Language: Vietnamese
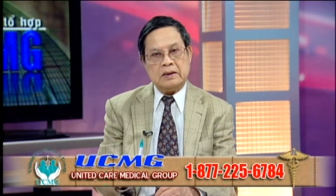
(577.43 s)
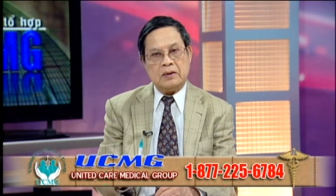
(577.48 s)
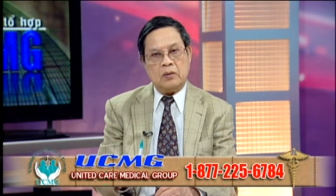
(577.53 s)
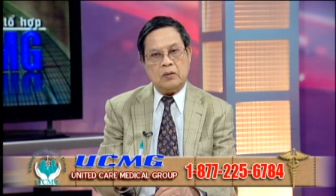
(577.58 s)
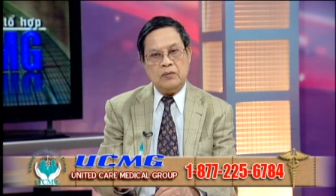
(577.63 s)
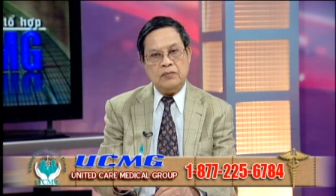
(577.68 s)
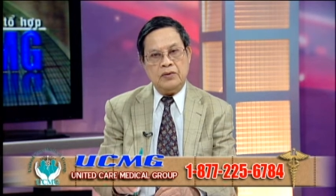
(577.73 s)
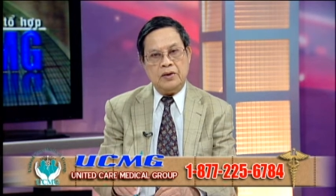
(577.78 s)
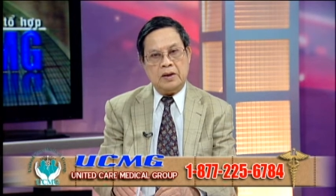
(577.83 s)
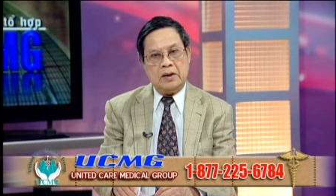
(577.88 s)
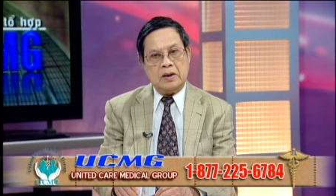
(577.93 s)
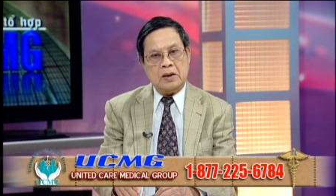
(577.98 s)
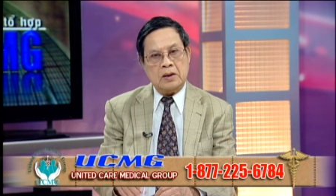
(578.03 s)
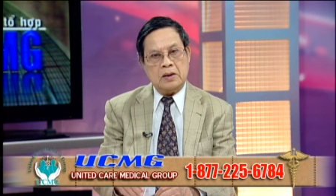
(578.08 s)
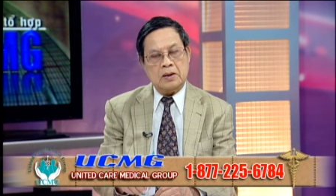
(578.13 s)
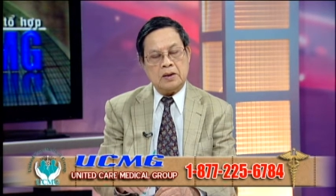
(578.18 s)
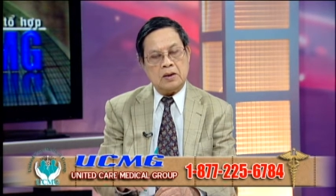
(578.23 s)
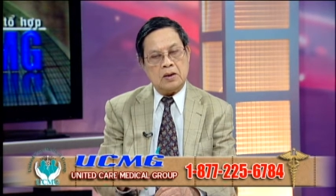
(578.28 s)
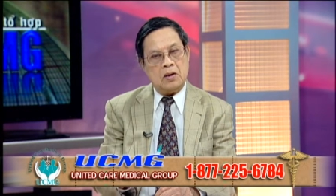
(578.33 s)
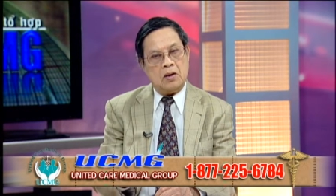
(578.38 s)
quý vị
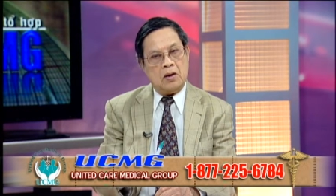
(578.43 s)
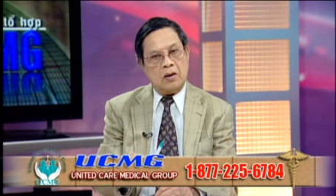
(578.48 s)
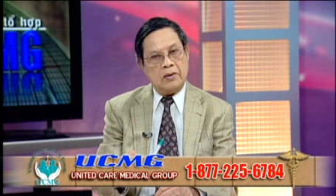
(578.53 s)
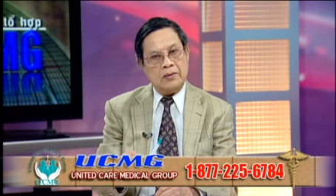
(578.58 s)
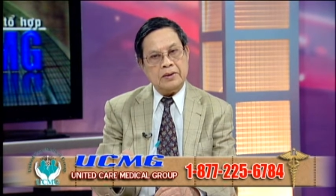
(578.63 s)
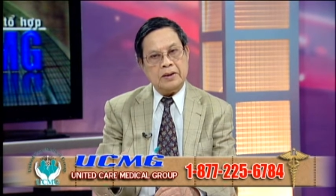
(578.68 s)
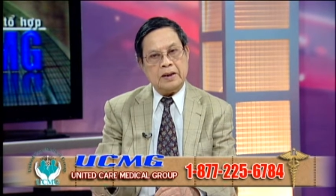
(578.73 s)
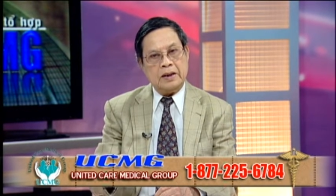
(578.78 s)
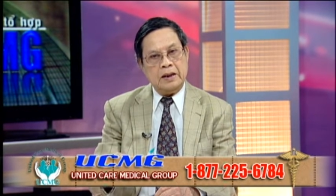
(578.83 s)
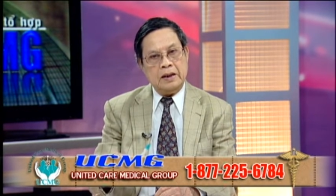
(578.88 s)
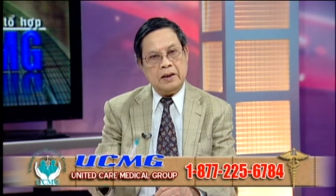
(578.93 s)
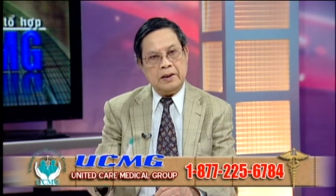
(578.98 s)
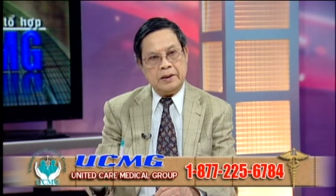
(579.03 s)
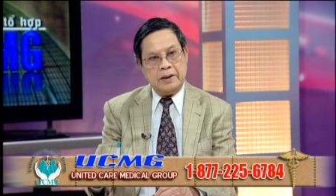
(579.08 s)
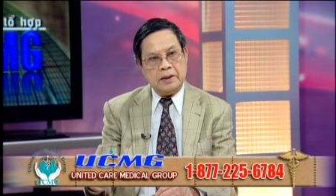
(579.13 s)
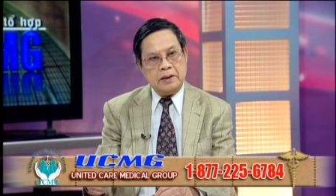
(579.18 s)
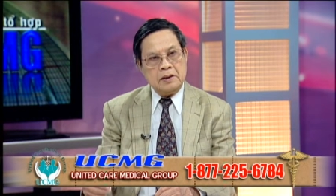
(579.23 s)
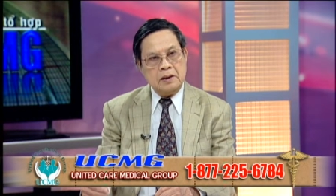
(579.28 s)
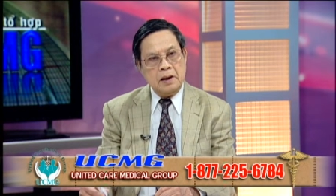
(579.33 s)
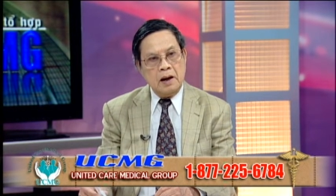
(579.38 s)
có những cái lợi
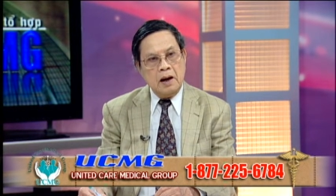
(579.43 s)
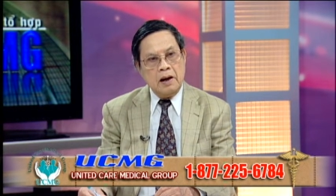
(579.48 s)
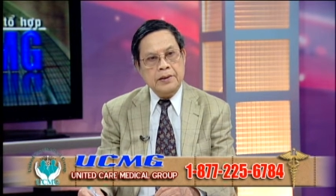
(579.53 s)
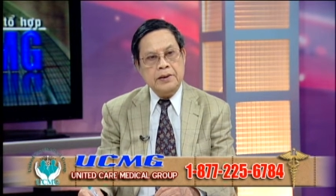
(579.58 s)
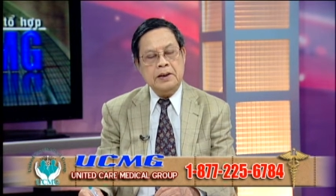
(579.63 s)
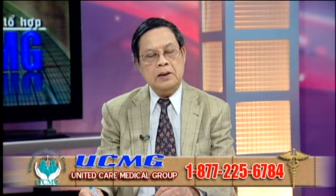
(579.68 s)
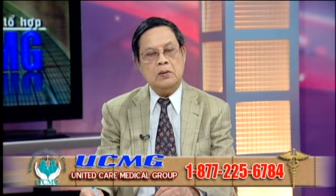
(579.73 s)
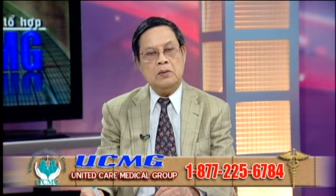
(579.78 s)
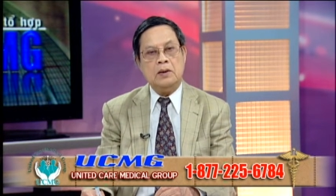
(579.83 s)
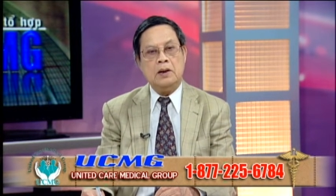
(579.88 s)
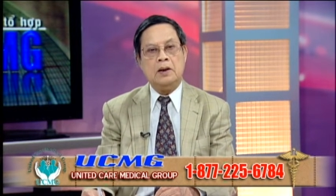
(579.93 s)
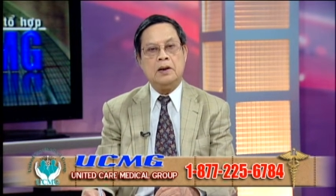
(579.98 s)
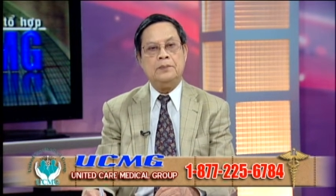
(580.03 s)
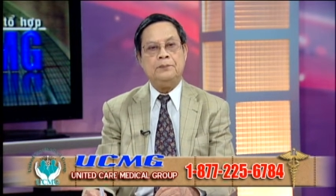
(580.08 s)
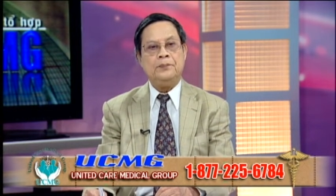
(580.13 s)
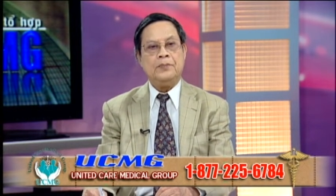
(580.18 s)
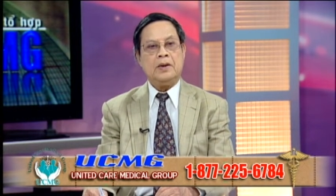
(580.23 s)
ích hơi nhiều hơn